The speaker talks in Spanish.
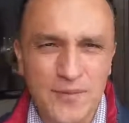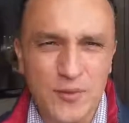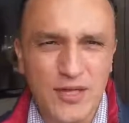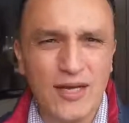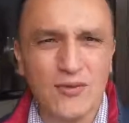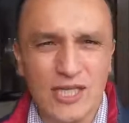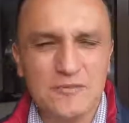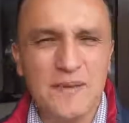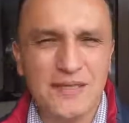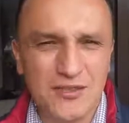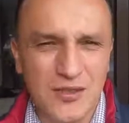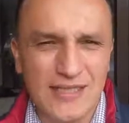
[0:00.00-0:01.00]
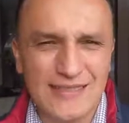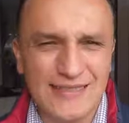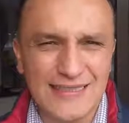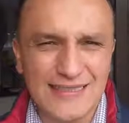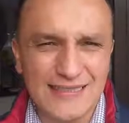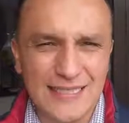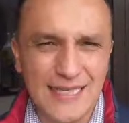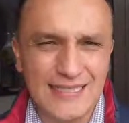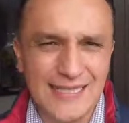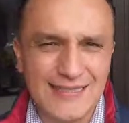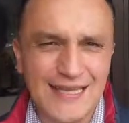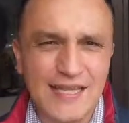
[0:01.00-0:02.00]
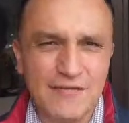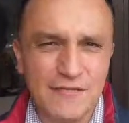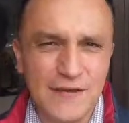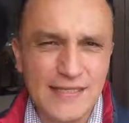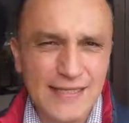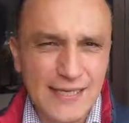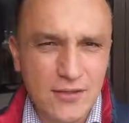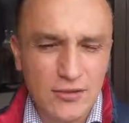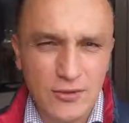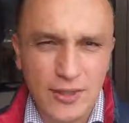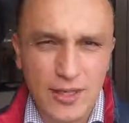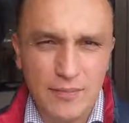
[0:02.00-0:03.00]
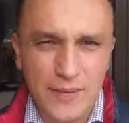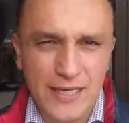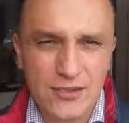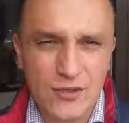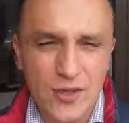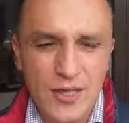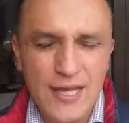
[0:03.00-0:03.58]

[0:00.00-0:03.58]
porque algunas personas se les hace difícil controlar el peso